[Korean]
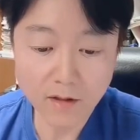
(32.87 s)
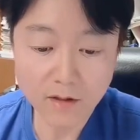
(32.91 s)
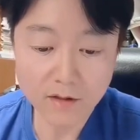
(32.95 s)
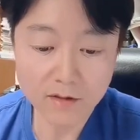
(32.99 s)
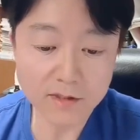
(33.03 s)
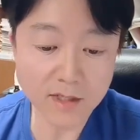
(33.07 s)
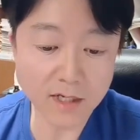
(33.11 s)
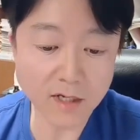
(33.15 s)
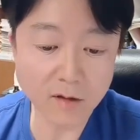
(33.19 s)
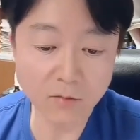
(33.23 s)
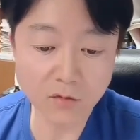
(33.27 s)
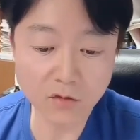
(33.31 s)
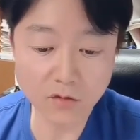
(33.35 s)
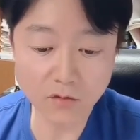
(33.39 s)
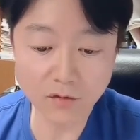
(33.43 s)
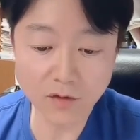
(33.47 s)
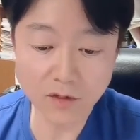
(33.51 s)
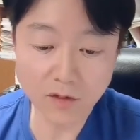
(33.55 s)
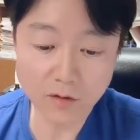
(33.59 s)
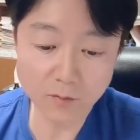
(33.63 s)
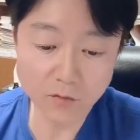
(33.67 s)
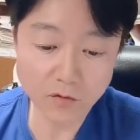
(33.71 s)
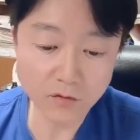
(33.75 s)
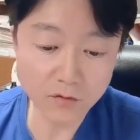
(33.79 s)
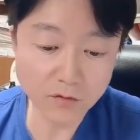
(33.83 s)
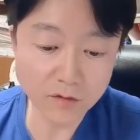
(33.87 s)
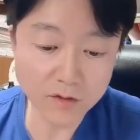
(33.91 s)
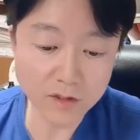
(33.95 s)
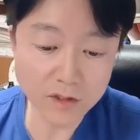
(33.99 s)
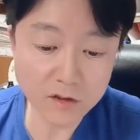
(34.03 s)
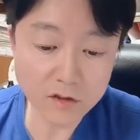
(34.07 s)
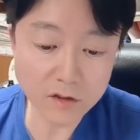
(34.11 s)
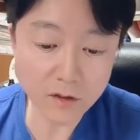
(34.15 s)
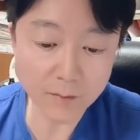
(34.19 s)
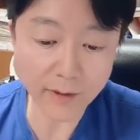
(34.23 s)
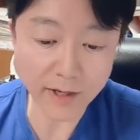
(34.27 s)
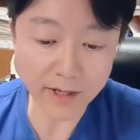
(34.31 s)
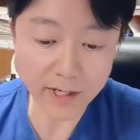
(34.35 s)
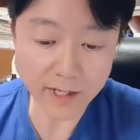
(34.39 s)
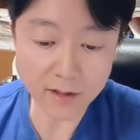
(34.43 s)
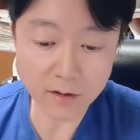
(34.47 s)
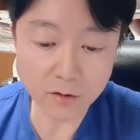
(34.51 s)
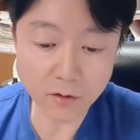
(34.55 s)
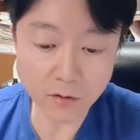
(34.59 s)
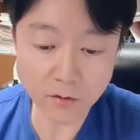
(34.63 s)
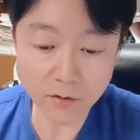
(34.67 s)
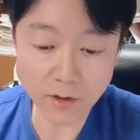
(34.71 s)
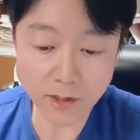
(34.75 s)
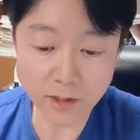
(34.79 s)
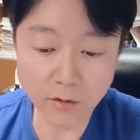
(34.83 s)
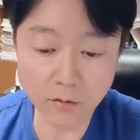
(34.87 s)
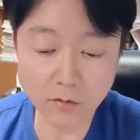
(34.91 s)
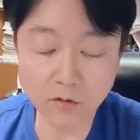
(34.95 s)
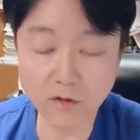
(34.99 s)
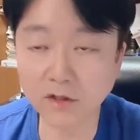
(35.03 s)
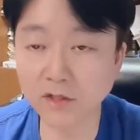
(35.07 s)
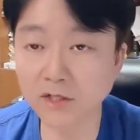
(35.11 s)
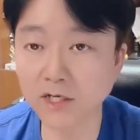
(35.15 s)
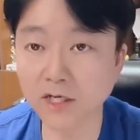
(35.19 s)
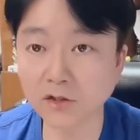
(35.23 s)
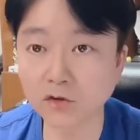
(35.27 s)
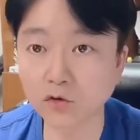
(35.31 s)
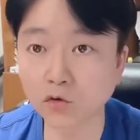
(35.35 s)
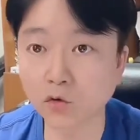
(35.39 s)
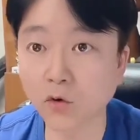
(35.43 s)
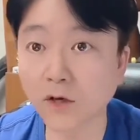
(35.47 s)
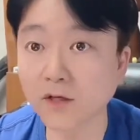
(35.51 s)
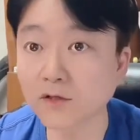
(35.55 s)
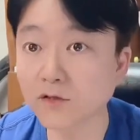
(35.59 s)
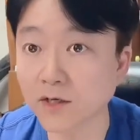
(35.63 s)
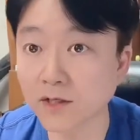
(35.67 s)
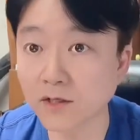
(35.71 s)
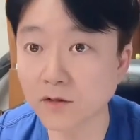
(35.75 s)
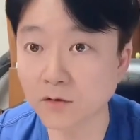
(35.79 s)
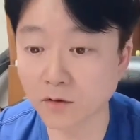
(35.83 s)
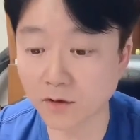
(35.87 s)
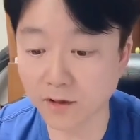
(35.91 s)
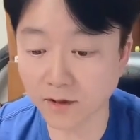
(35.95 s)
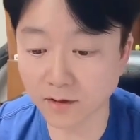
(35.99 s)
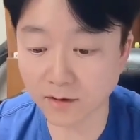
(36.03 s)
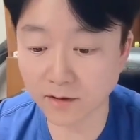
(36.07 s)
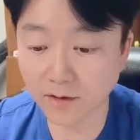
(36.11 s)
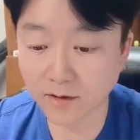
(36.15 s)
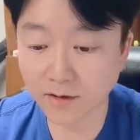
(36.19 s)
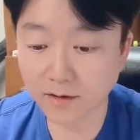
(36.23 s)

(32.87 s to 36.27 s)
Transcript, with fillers: 제가 모두 누구 인정 바라는 것도 아니고 그냥 좋아서 하는 거예요.